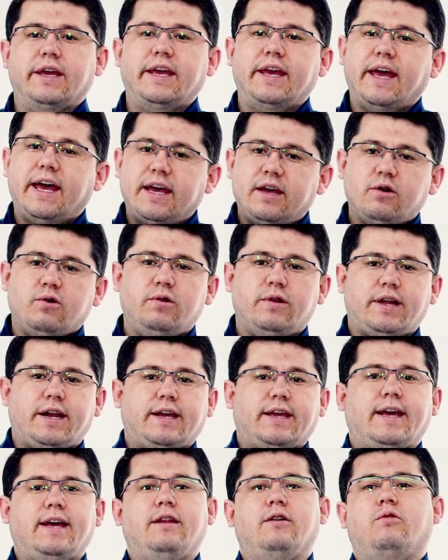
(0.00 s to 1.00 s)
ek
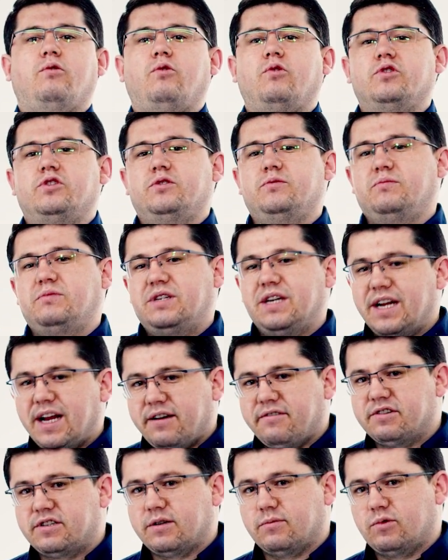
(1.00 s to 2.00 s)
olarak yani koşumçera
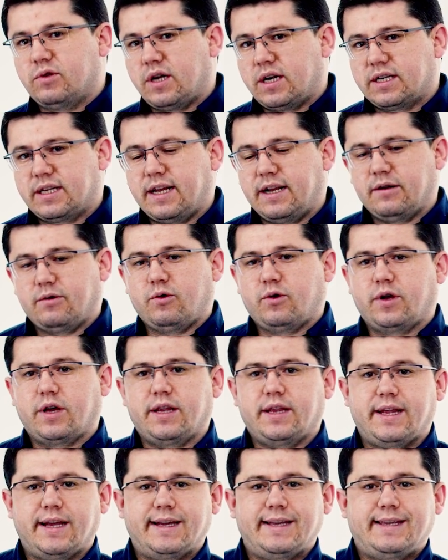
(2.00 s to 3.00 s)
işte bu derslerini
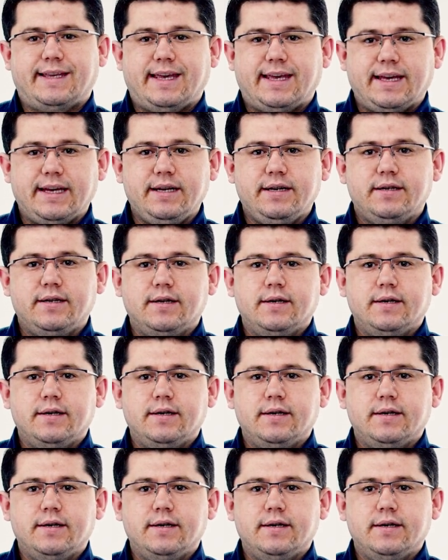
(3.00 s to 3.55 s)
korgandan keyin